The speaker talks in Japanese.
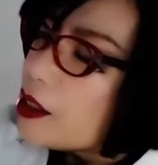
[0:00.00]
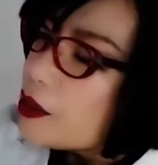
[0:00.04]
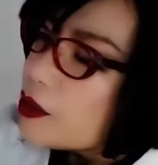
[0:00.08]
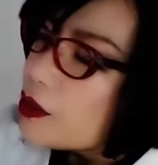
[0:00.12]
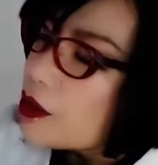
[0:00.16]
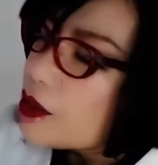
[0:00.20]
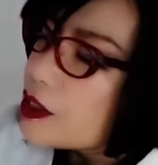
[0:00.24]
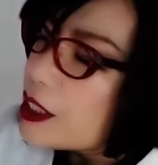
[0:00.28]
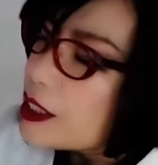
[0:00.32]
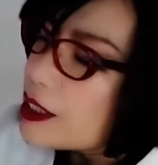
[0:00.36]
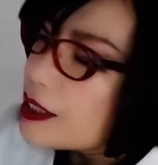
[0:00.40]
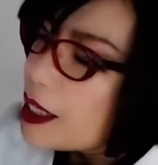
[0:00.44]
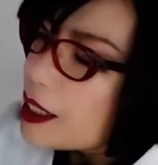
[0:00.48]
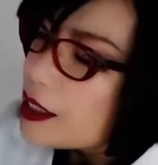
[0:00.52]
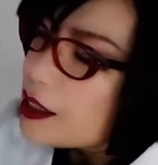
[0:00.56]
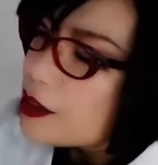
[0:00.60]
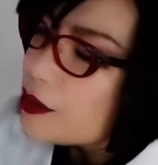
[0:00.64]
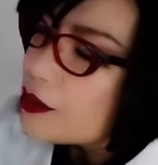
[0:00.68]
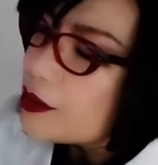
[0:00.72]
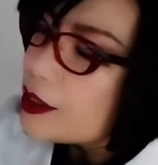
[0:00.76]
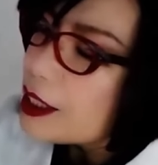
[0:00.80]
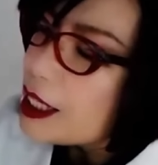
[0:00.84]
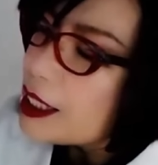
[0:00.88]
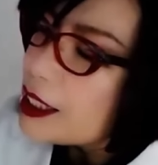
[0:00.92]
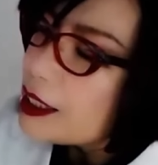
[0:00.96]
そして30
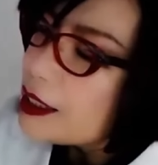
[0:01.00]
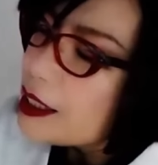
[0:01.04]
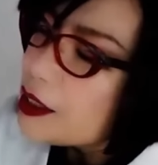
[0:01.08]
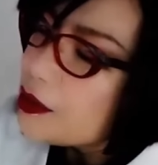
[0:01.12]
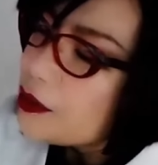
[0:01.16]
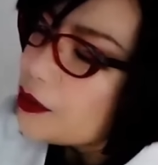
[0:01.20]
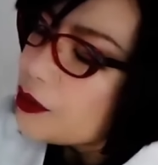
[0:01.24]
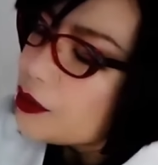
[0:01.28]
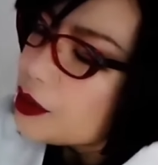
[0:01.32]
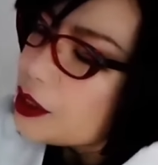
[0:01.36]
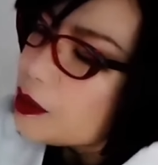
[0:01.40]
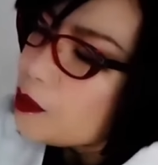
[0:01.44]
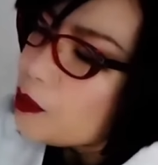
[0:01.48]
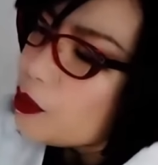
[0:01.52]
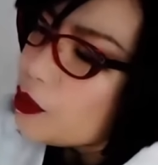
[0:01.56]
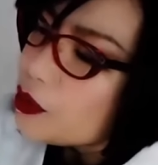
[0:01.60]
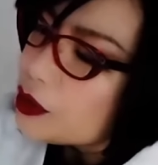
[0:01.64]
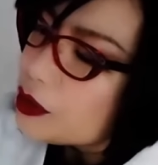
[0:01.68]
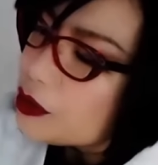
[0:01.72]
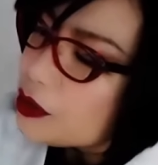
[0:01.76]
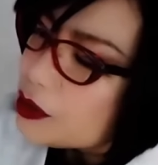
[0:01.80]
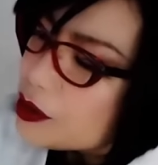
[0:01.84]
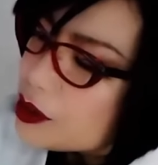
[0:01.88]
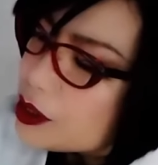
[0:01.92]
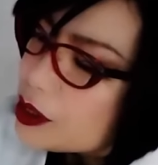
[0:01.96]
代になるのにもう
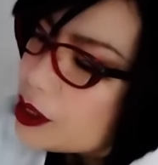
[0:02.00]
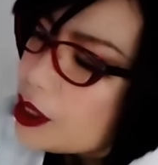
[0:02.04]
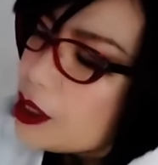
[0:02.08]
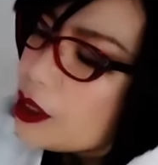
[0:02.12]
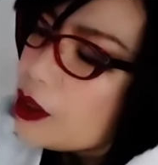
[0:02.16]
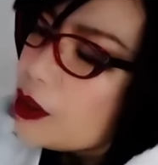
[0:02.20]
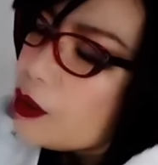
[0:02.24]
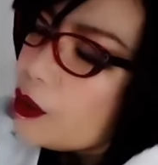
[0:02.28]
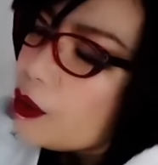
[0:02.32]
一つ